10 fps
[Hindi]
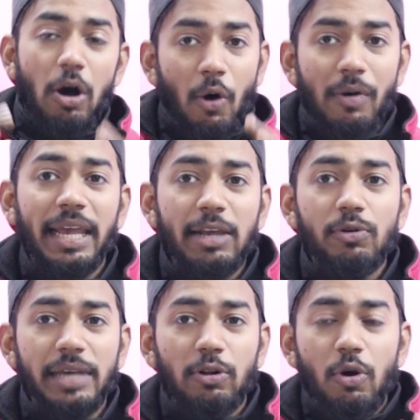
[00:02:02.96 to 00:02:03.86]
ऑनलाइन
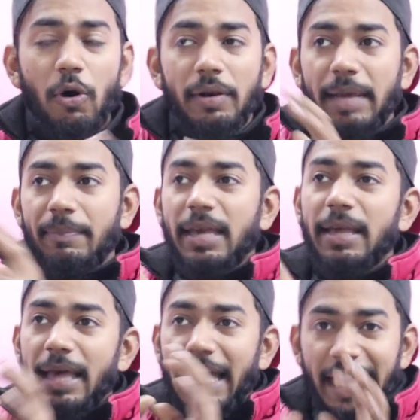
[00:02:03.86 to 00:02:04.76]
होंगे तो ऑनलाइन
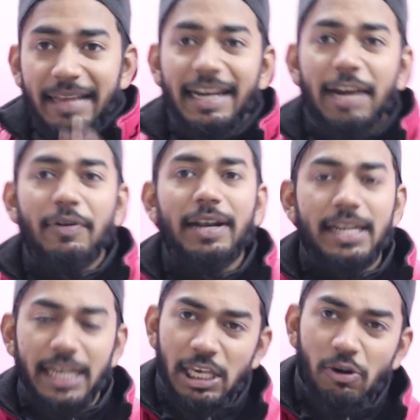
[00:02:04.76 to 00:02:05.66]
में इतनी
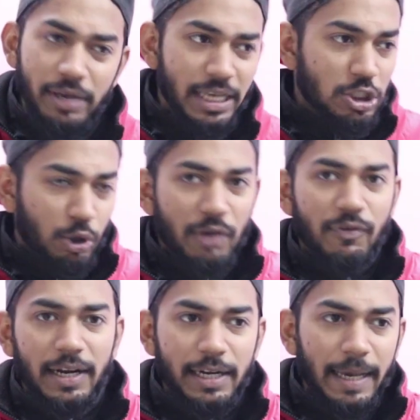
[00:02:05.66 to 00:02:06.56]
डिफिकल्टी नहीं होगी जो
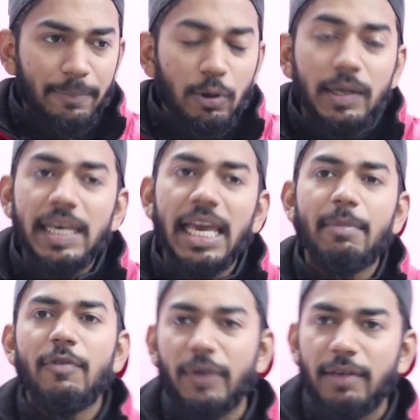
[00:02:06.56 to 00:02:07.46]
डिफिकल्टी आपको टी
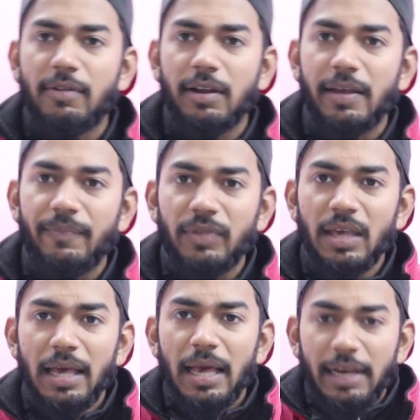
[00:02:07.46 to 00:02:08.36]
में फेस करी
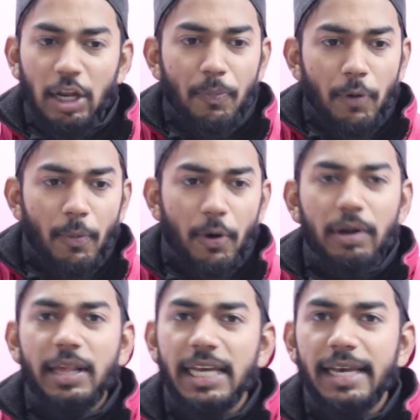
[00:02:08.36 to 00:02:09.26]
देखो तो
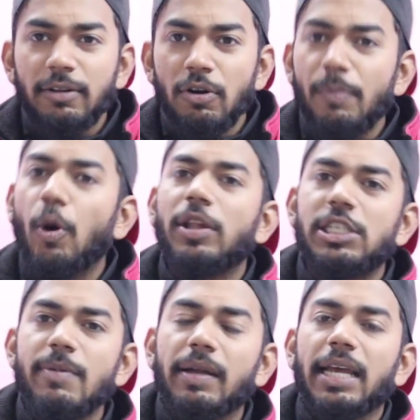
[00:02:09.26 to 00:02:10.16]
प्रमोट किया जाए तो बहुत
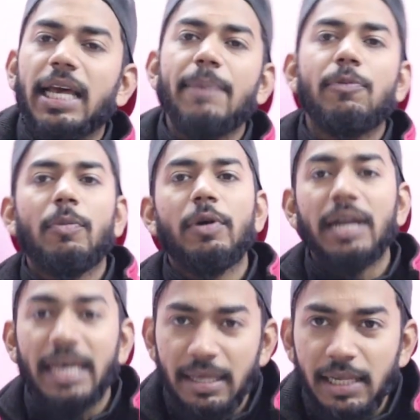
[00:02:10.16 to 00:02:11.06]
अच्छी बात है अगर
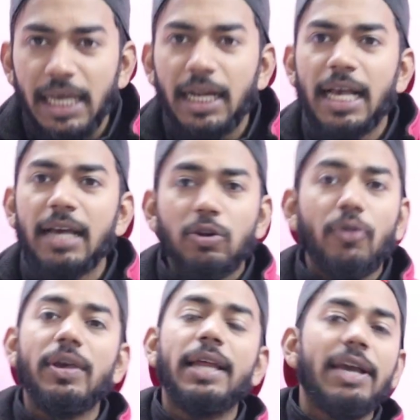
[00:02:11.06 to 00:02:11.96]
प्रमोट नहीं किया गया तो
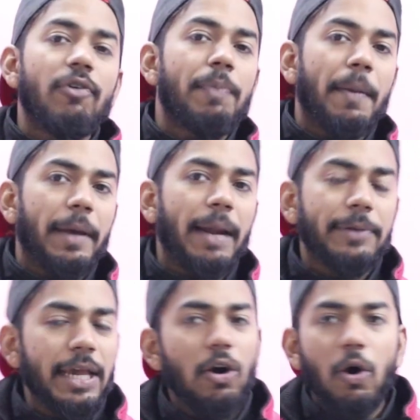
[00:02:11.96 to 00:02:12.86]
सी आई वो पेपर
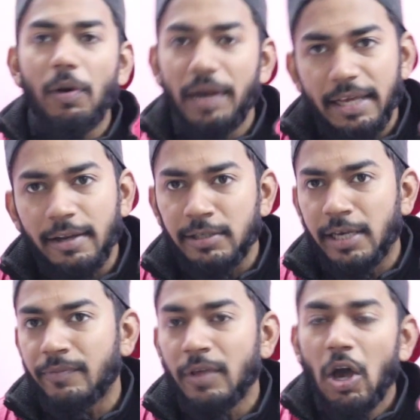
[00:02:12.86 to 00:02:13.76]
आपके ऑनलाइन
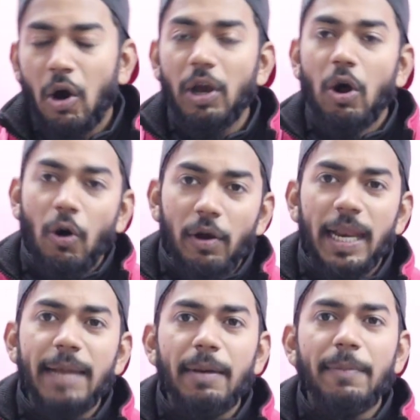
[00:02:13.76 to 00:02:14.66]
होंगे और
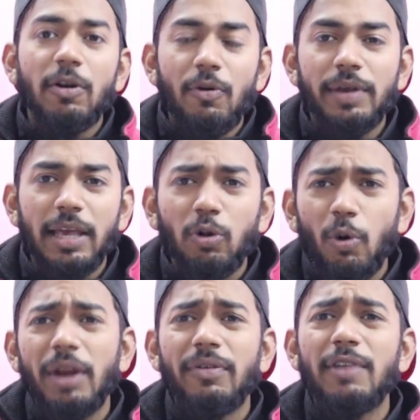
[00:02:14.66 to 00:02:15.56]
ऑनलाइन पेपर होंगे
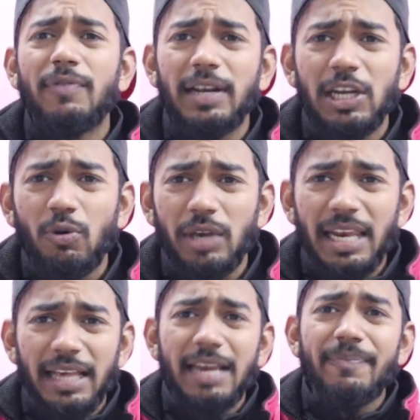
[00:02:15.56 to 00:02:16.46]
थोड़ी सी डिफिकल्टी होगी
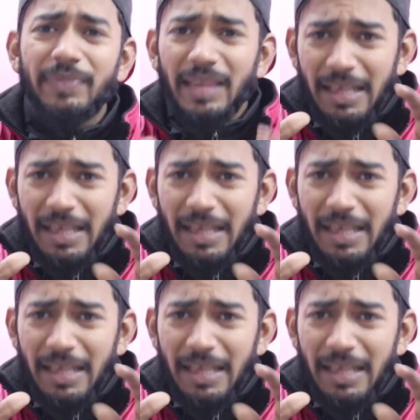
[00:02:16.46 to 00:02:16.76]
लेकिन